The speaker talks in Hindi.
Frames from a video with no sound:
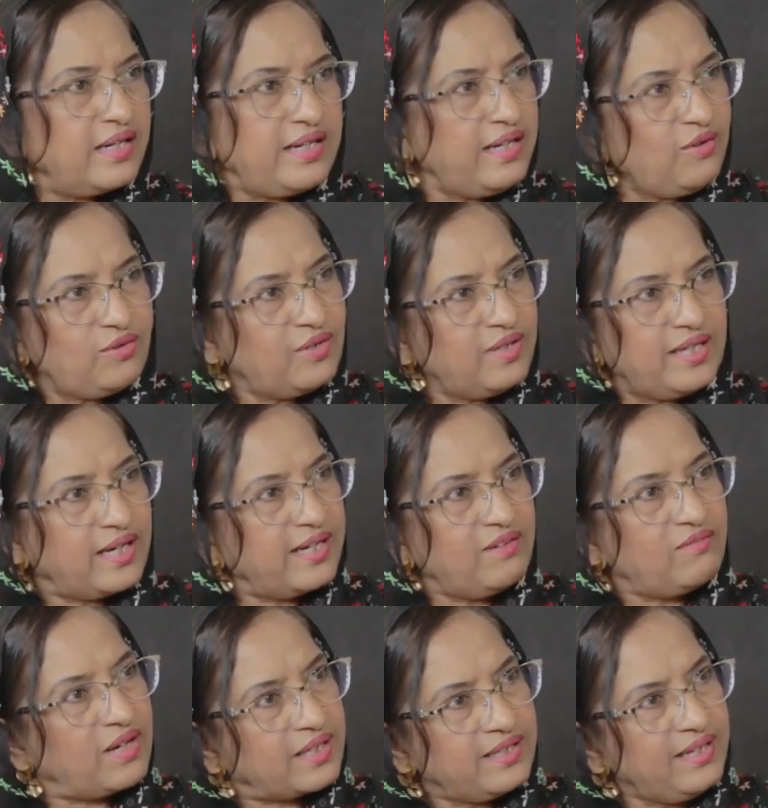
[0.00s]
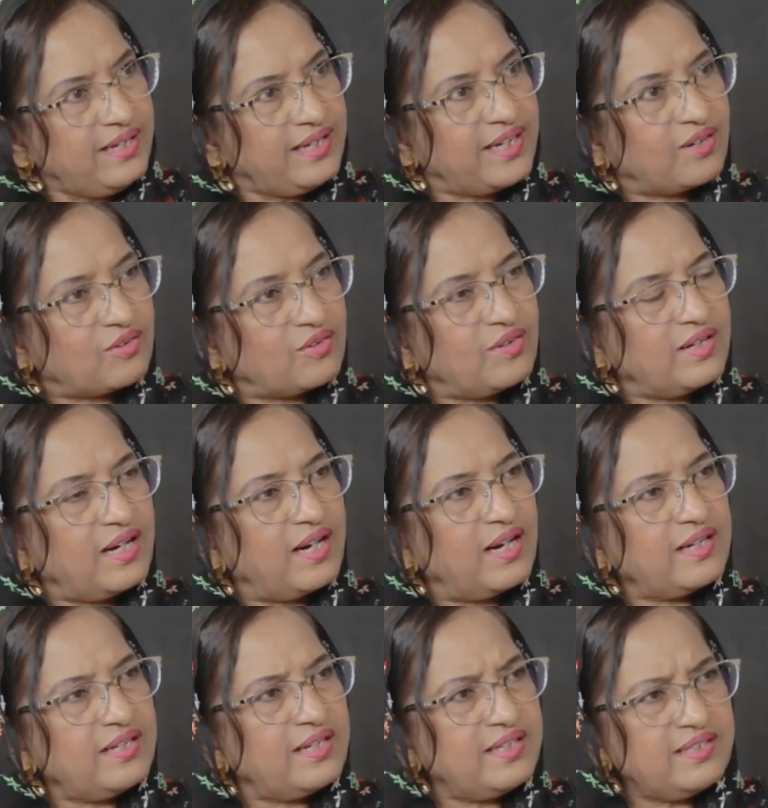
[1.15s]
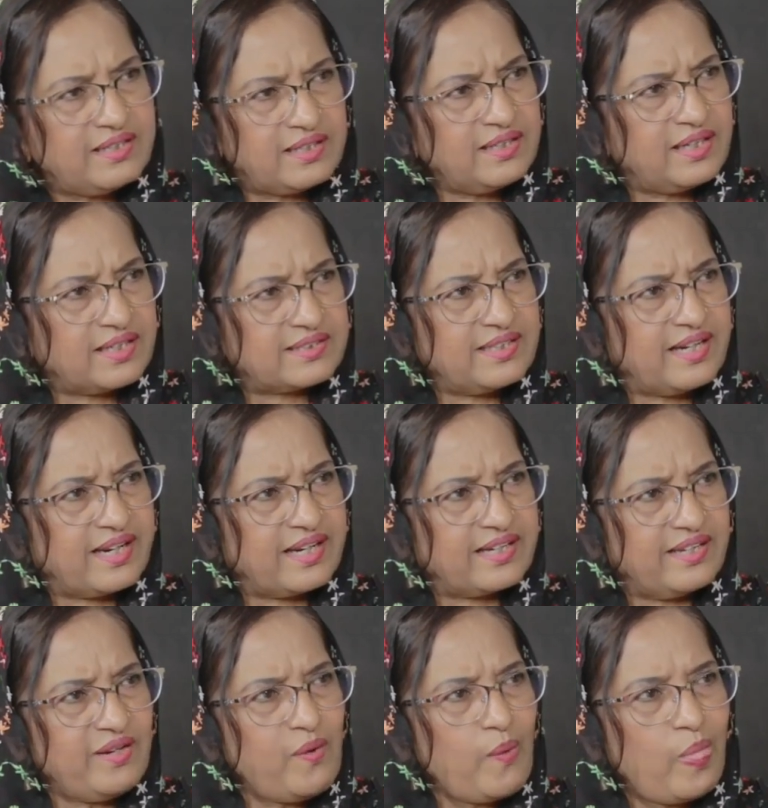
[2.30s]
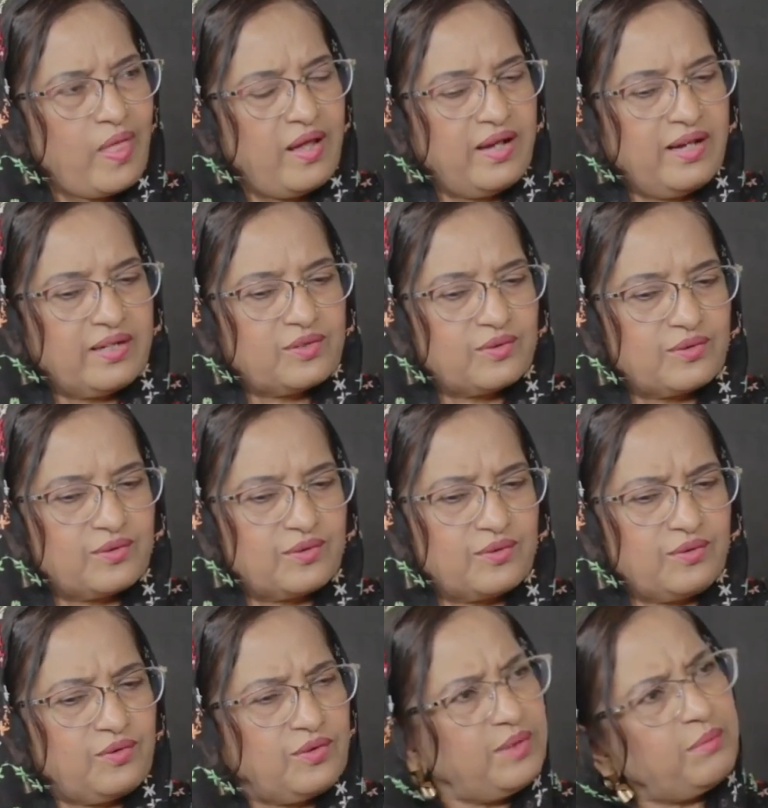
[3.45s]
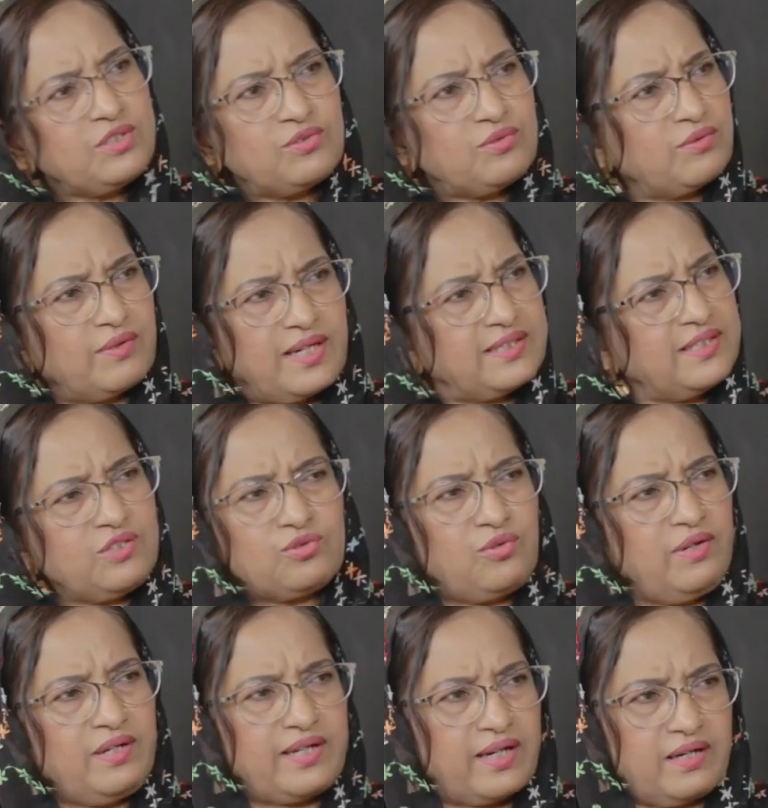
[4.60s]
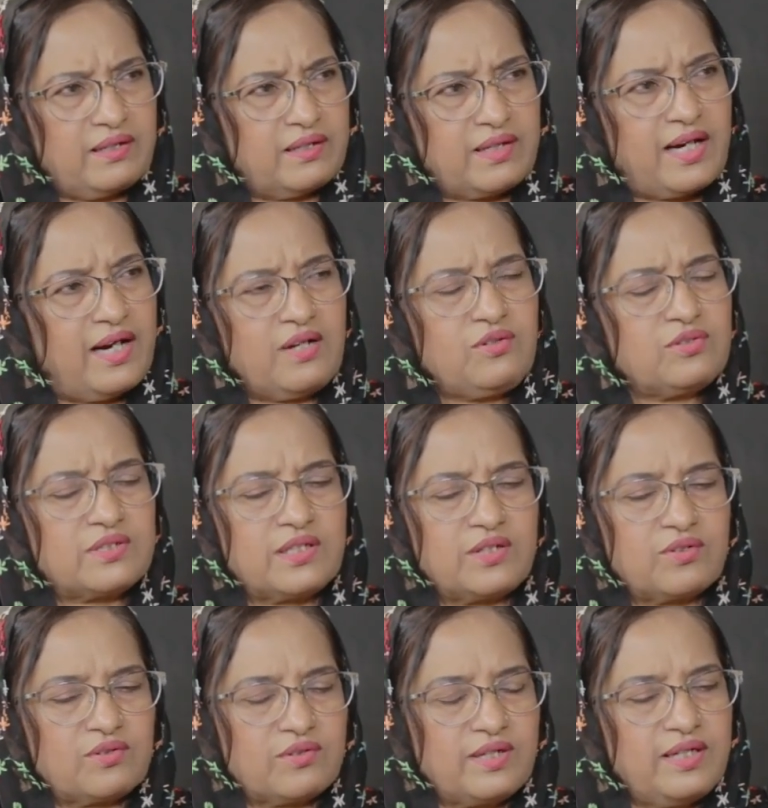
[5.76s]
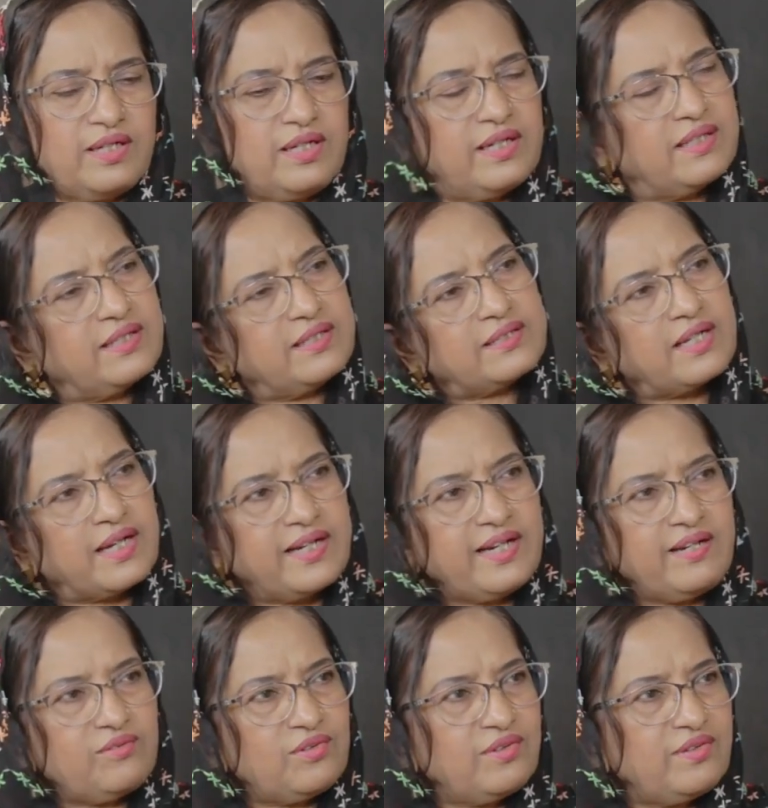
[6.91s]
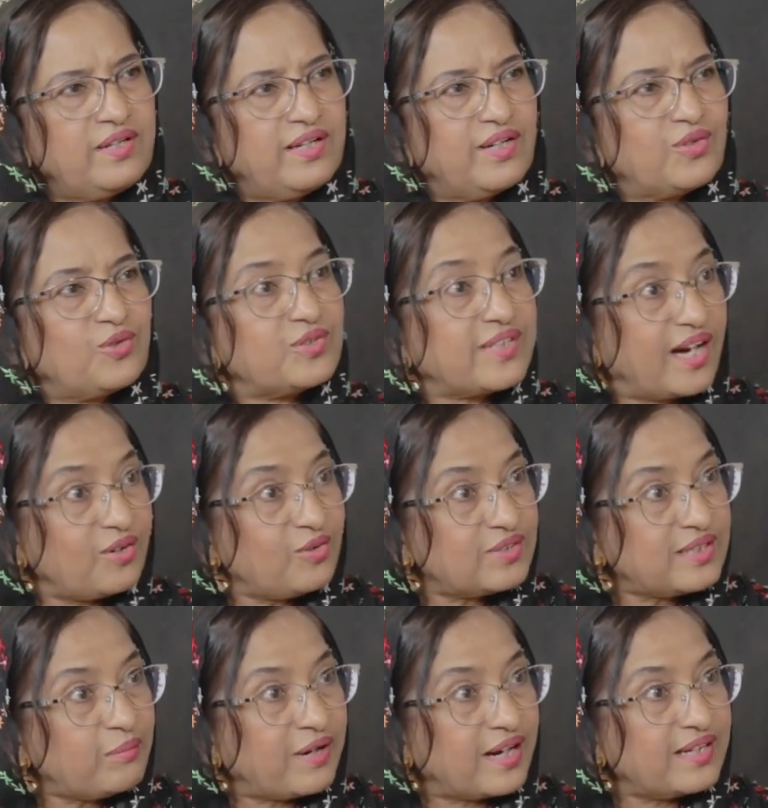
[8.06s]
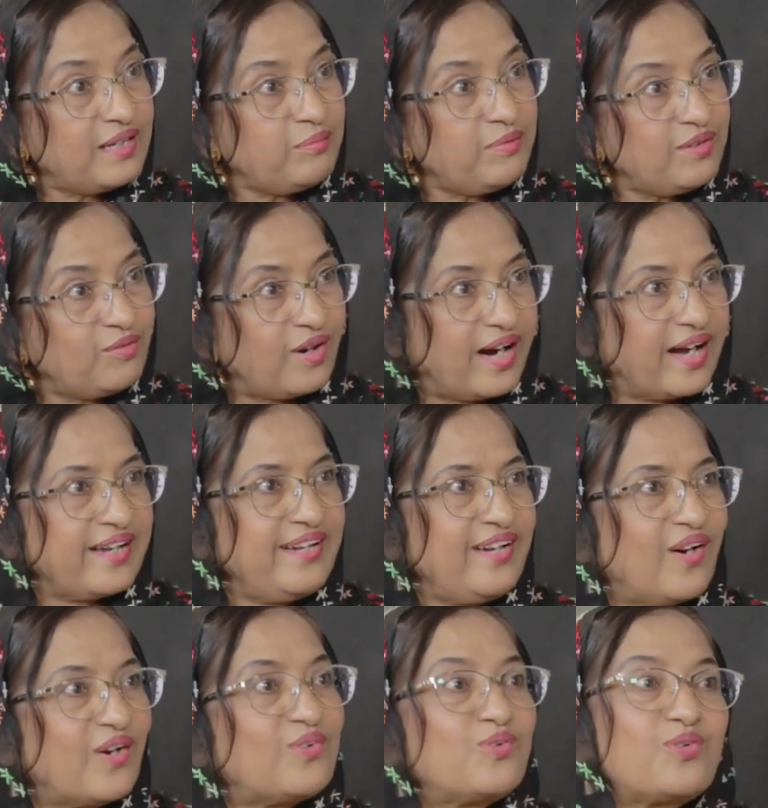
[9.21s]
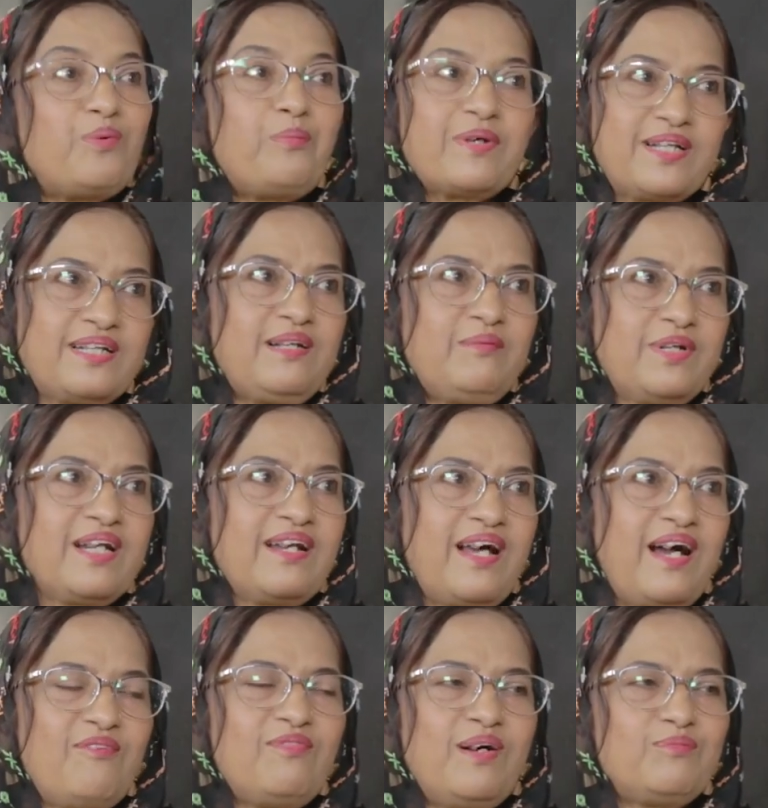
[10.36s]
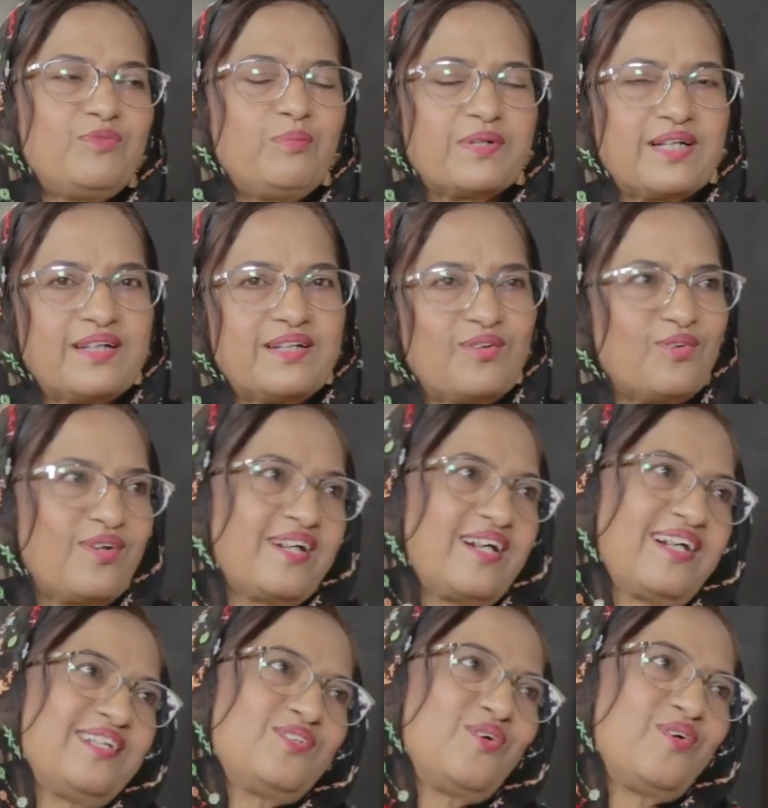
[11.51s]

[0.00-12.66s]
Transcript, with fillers: नहीं नहीं उन्होंने यकीन वाकई नहीं किया उन्होंने हाँ। कहा कि नहीं शरीय ऐसे कह रही हैं तो उन्होंने बस ऐसे सुन लिया कहा हाँ। कुछ नहीं उन्होंने चली गई वो दो चार रोज के बाद ना फिर वो आई और उनको पता था मेरा नाम वाम तो पता था उन्होंने कहा कि